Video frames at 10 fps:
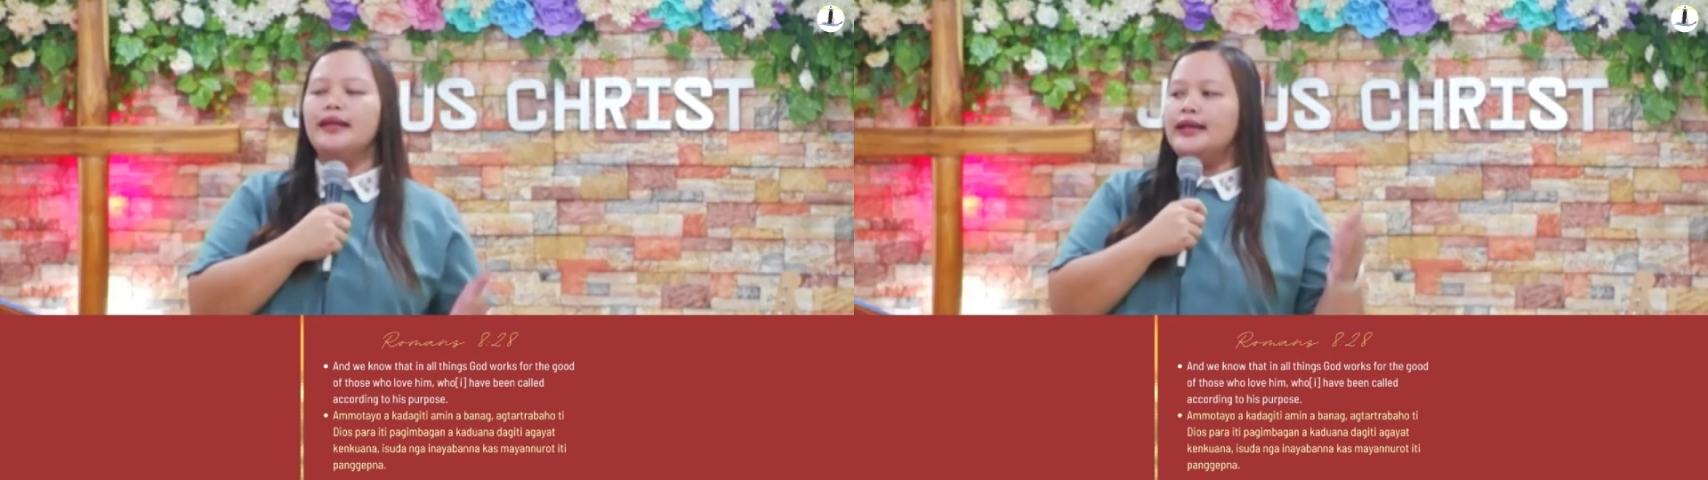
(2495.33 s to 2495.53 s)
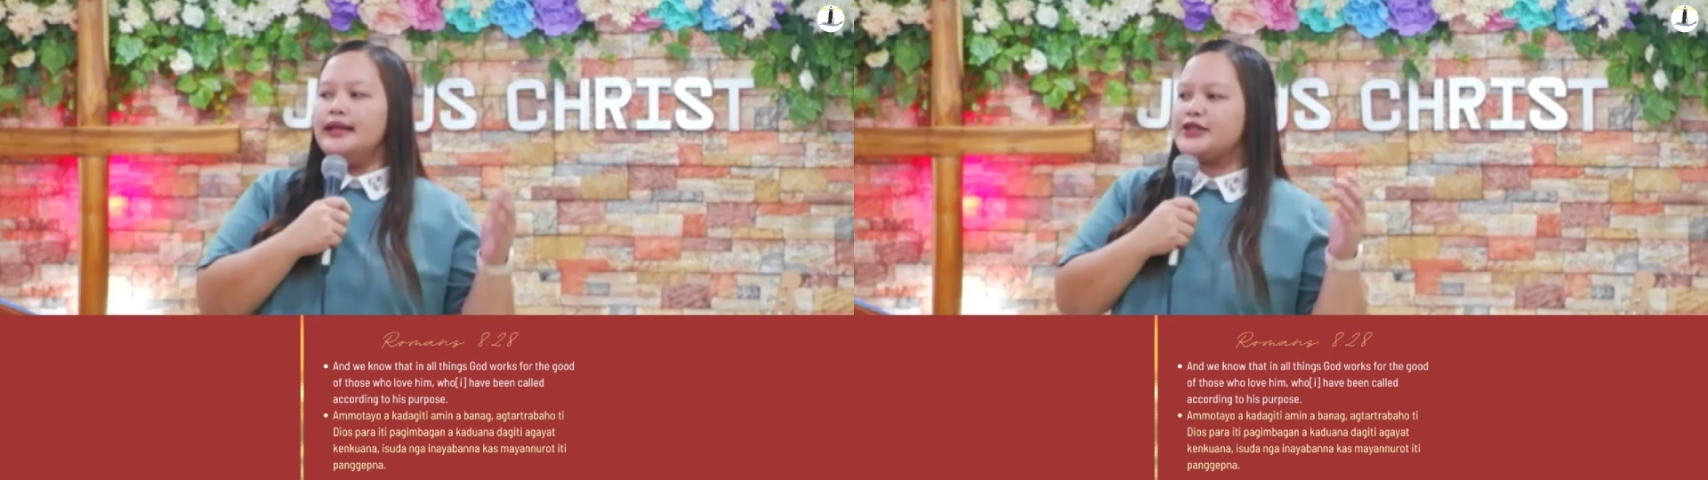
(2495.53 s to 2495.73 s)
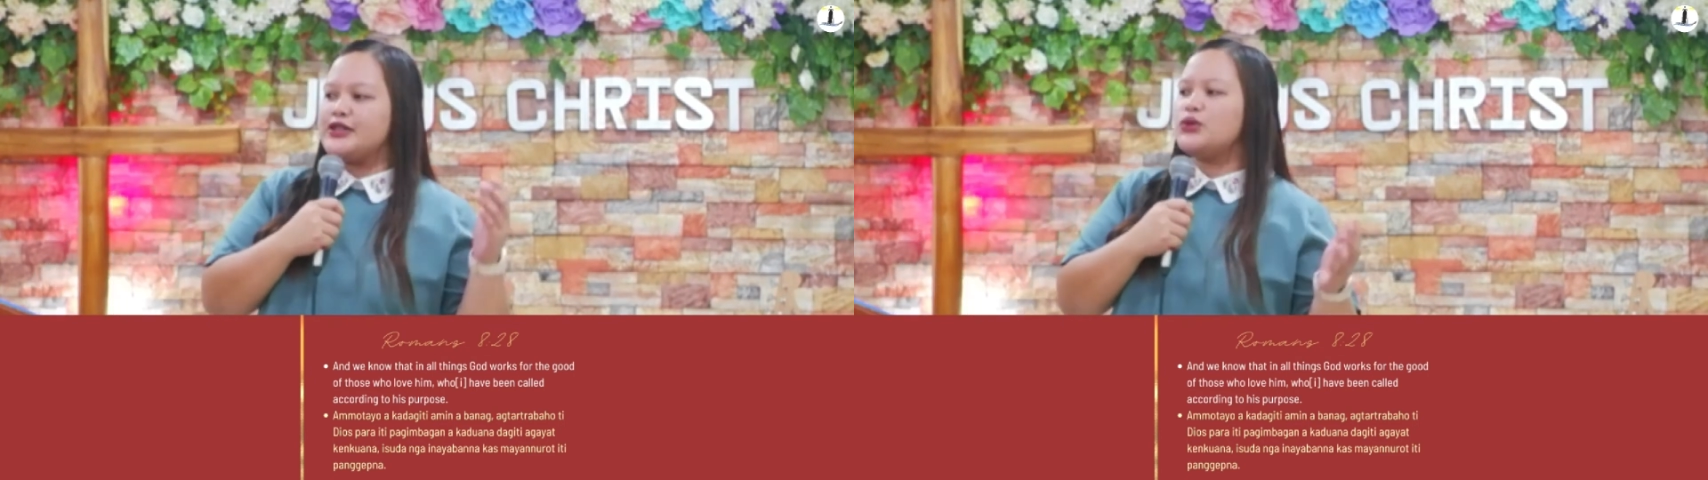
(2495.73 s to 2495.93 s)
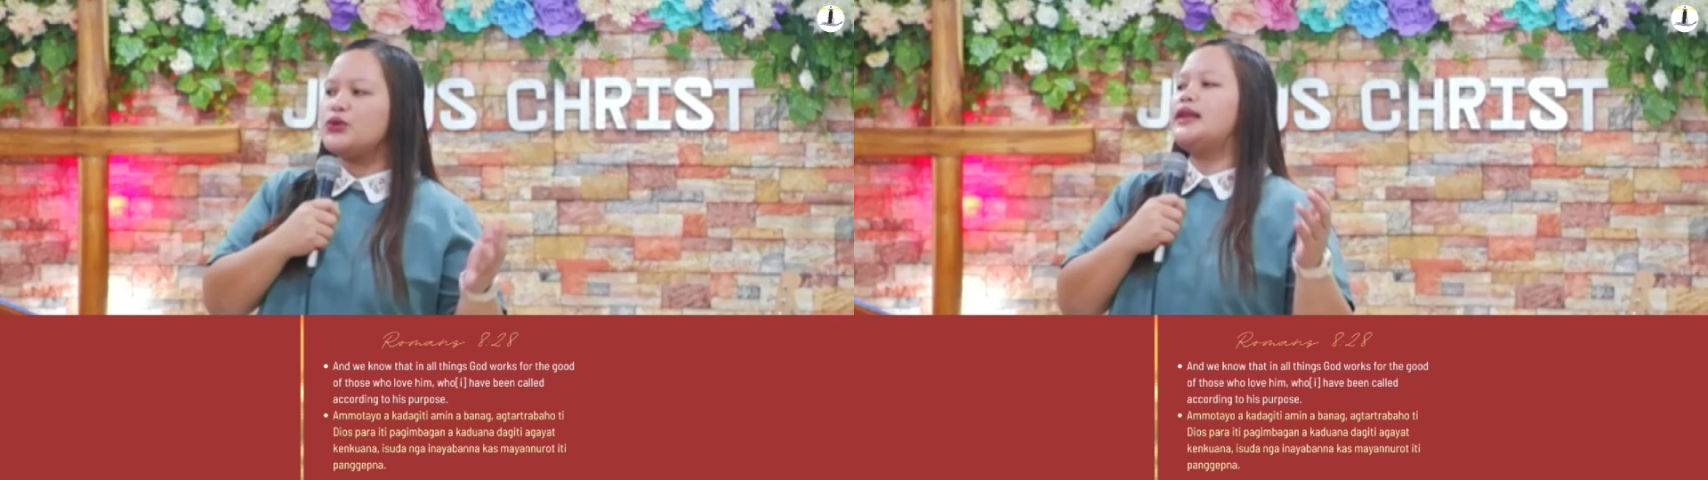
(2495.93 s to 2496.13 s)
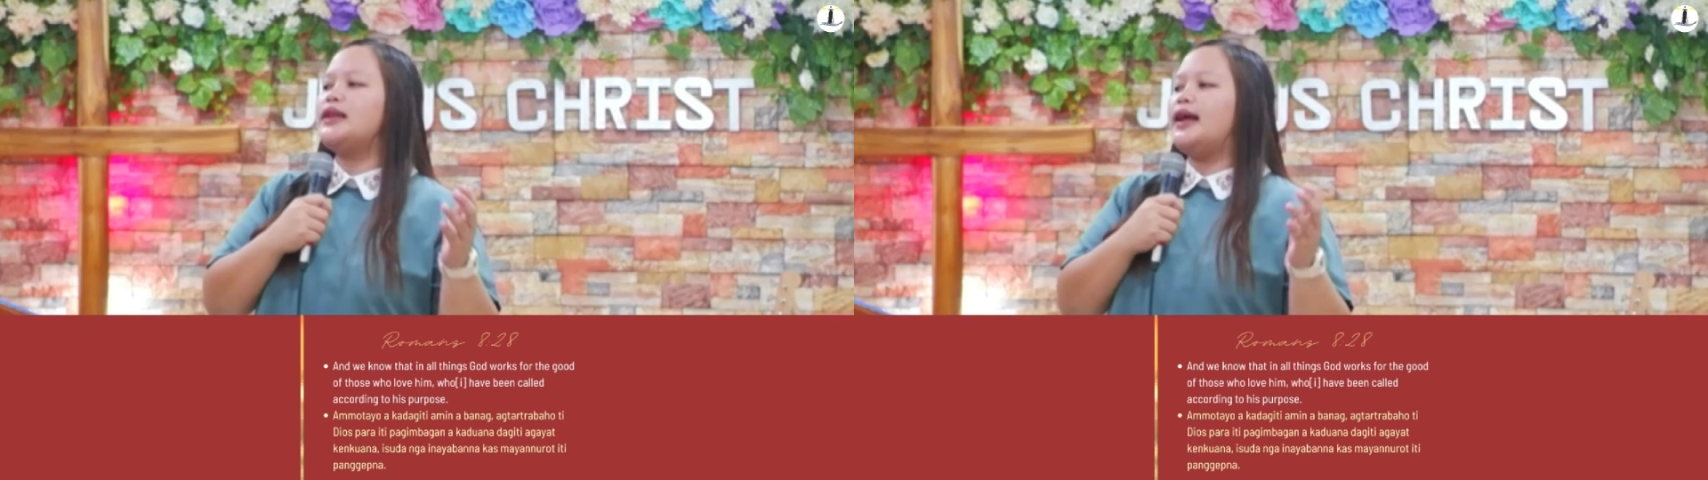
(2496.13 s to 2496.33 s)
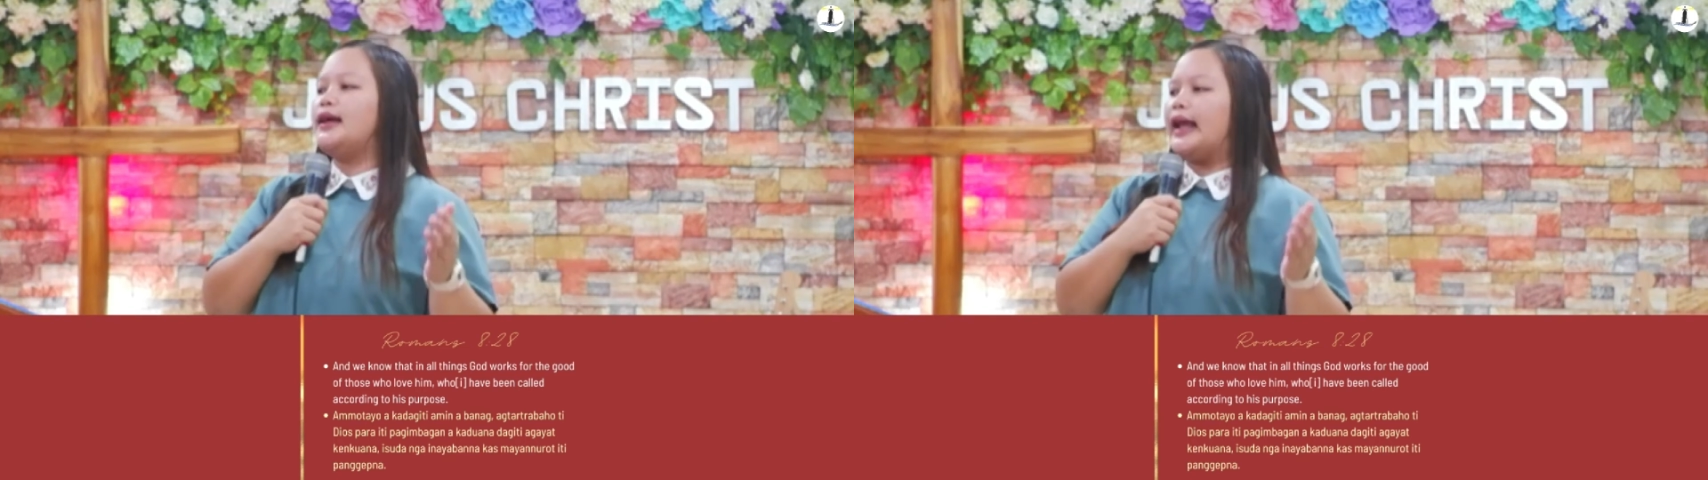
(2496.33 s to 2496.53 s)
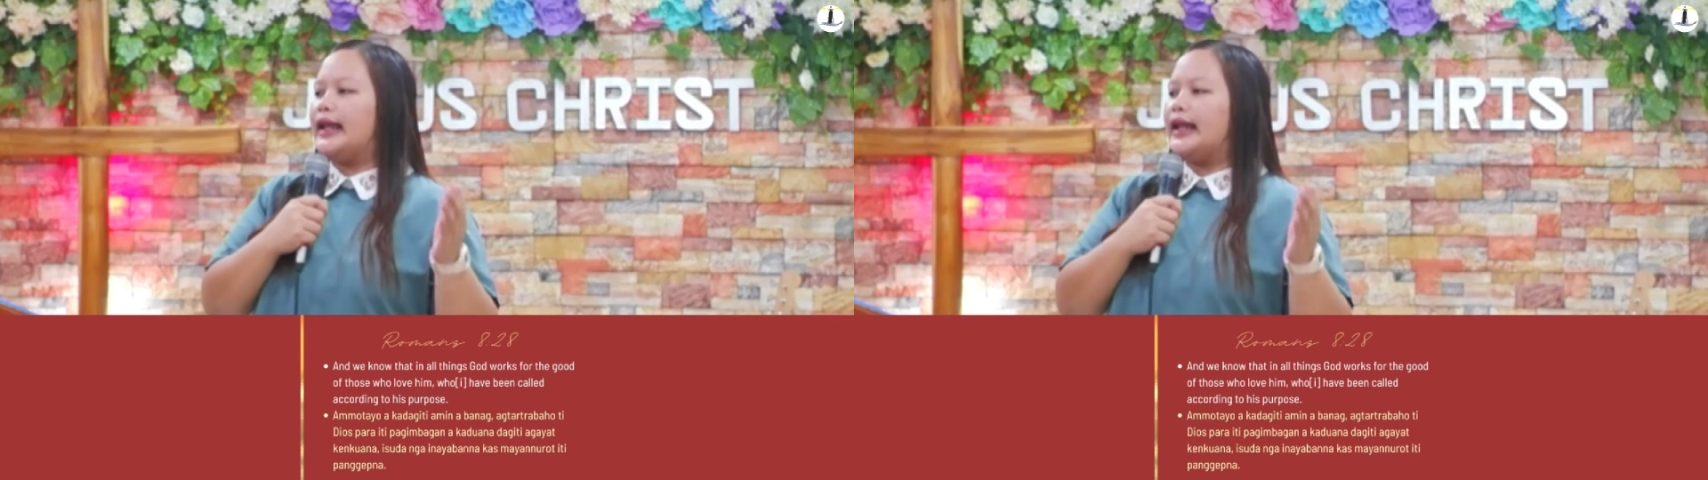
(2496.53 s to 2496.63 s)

Isuda nga